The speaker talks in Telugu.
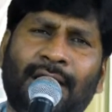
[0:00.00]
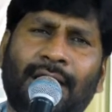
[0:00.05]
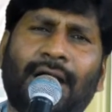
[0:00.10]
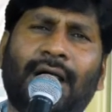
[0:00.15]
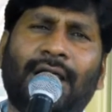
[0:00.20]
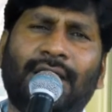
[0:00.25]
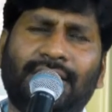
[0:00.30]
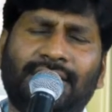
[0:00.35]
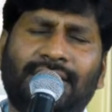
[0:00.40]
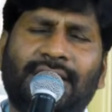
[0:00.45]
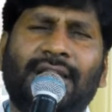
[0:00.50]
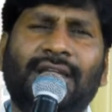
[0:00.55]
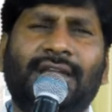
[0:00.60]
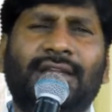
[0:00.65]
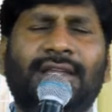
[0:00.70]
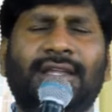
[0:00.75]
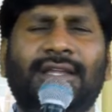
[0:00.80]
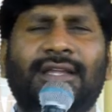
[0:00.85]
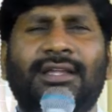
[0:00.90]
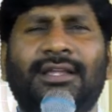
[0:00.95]
కానీ
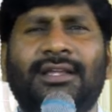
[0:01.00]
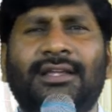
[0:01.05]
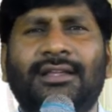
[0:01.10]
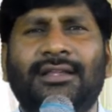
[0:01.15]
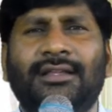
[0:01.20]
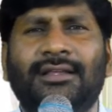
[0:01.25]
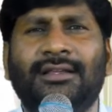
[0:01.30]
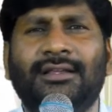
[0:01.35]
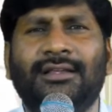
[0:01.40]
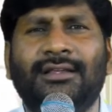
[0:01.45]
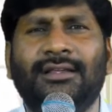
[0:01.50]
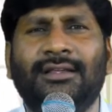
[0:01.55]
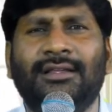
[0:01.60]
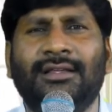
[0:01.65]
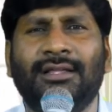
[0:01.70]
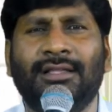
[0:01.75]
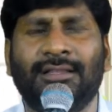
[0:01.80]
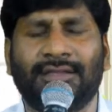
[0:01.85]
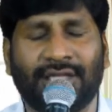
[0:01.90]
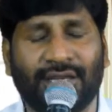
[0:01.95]
తండ్రి
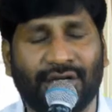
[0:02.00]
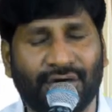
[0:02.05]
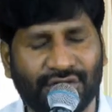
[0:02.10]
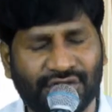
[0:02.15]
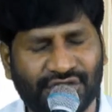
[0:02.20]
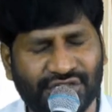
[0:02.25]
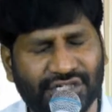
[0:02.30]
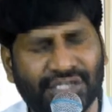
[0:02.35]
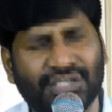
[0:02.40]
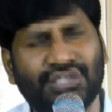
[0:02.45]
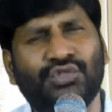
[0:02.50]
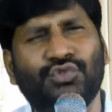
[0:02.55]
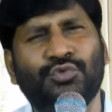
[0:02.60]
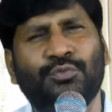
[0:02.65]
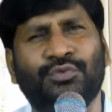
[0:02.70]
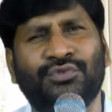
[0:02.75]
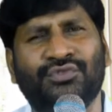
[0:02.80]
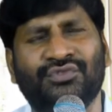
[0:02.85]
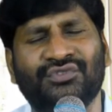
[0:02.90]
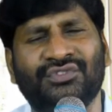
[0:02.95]
తనను చిన్న
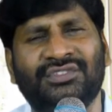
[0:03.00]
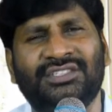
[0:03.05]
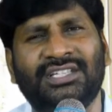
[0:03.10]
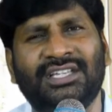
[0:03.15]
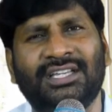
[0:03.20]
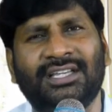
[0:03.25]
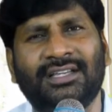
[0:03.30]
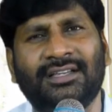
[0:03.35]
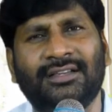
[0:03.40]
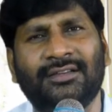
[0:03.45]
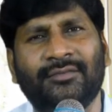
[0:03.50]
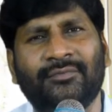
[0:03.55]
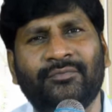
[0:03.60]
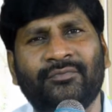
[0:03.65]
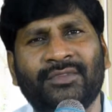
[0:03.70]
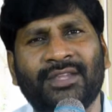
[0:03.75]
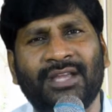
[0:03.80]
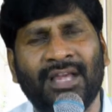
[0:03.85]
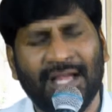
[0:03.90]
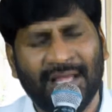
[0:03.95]
చూపు చూసి
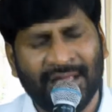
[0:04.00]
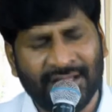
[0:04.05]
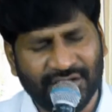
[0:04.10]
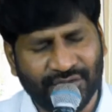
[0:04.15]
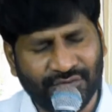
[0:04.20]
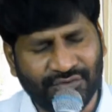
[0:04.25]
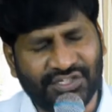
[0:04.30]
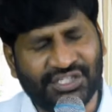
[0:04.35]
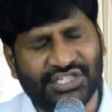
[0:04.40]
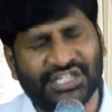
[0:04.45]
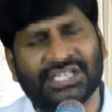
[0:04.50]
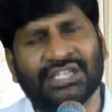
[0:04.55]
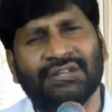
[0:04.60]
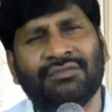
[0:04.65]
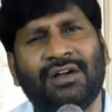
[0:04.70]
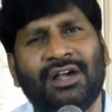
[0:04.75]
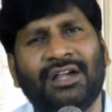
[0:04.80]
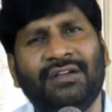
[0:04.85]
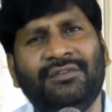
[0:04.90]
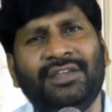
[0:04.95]
నువ్వు
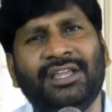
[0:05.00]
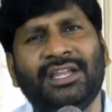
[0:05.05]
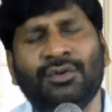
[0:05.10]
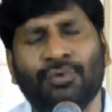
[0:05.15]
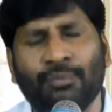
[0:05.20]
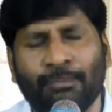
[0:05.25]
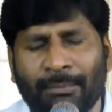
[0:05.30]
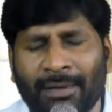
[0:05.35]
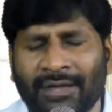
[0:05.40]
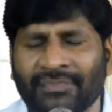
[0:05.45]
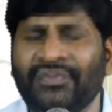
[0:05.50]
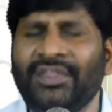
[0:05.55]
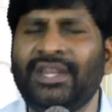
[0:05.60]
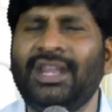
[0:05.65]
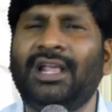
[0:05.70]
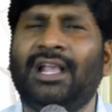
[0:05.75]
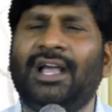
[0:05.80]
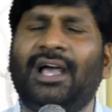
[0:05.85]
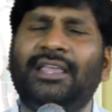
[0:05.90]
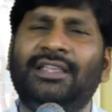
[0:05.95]
చిన్నవాడివి నువ్వు
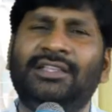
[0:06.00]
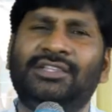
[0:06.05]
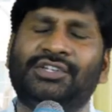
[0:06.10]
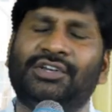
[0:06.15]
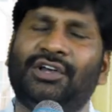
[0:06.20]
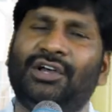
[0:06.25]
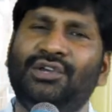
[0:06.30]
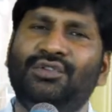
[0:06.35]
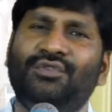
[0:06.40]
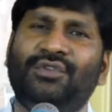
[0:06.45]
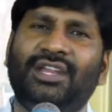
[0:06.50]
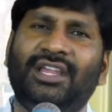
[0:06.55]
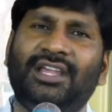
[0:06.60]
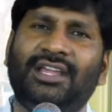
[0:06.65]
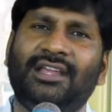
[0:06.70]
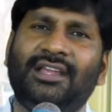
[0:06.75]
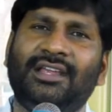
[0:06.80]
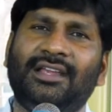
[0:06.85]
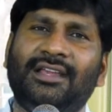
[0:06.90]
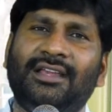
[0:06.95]
మందన కాయి చాలు అని
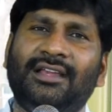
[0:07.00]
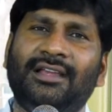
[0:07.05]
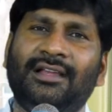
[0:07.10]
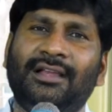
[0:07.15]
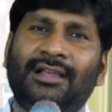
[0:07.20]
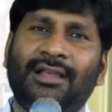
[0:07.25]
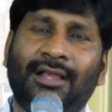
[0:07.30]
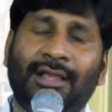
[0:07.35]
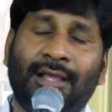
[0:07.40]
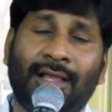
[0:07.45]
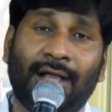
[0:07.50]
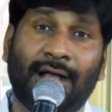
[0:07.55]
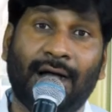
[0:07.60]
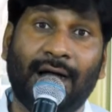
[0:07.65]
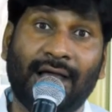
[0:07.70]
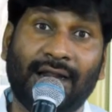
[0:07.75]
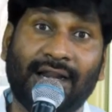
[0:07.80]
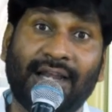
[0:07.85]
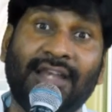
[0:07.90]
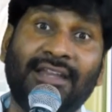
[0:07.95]

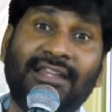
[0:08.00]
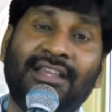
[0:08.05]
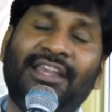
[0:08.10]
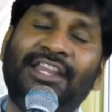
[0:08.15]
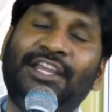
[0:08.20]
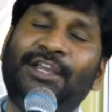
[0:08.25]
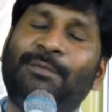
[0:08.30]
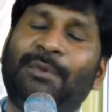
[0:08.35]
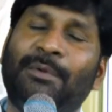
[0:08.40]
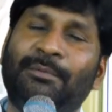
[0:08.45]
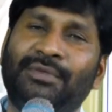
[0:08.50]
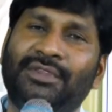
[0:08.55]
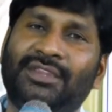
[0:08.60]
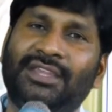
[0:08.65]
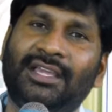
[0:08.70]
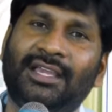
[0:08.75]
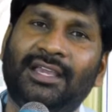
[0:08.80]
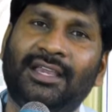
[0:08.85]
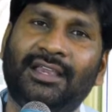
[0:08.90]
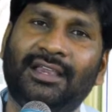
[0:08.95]
అరణ్యానికి
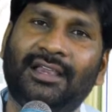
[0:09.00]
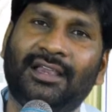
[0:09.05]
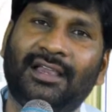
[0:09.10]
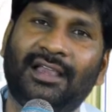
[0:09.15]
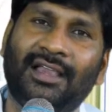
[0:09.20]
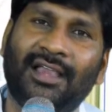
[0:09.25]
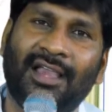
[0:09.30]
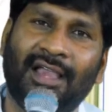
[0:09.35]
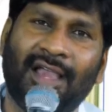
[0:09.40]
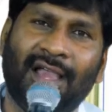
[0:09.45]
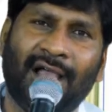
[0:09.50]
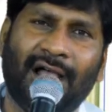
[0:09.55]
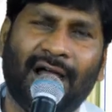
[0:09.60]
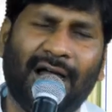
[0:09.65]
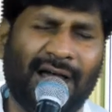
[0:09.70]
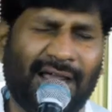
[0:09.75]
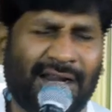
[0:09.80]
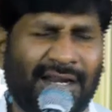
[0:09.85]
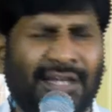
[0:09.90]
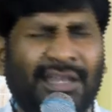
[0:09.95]
పంపితే
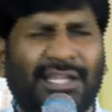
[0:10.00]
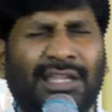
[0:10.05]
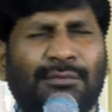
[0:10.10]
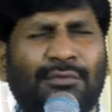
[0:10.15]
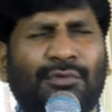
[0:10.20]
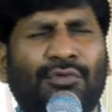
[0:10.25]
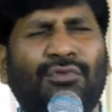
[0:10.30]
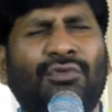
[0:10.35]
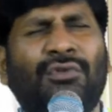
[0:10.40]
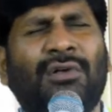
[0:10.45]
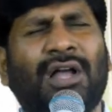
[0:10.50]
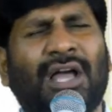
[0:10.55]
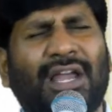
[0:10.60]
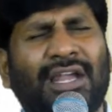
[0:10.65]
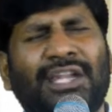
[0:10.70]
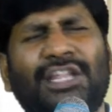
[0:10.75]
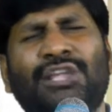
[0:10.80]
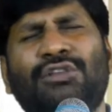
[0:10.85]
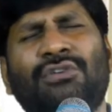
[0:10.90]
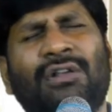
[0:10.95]
అరణ్యములో
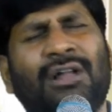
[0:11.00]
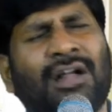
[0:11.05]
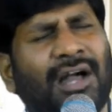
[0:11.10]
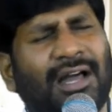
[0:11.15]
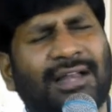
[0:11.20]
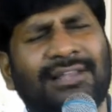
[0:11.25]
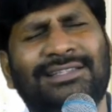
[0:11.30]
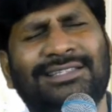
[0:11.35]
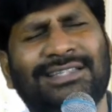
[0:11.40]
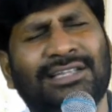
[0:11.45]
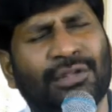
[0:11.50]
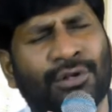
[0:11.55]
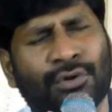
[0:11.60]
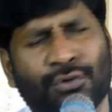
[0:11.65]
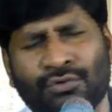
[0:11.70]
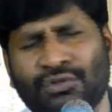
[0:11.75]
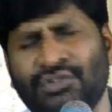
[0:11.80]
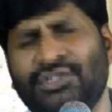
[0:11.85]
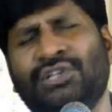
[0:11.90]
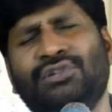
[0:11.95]
కన్నీరు కార్చిన
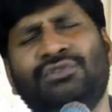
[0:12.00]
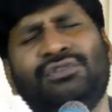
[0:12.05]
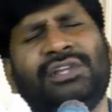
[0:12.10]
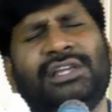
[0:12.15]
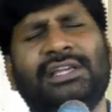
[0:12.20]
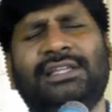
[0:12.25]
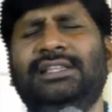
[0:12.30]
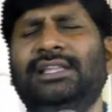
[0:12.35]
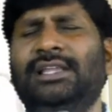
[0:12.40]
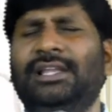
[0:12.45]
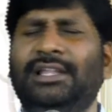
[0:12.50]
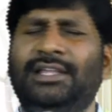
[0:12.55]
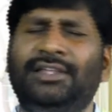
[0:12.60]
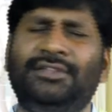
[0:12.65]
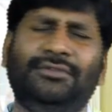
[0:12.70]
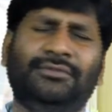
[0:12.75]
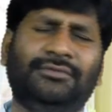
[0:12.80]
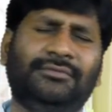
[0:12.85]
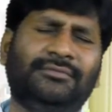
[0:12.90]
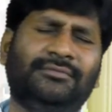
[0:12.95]
రోజంటూ ఏదీ
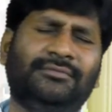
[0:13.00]
లేదు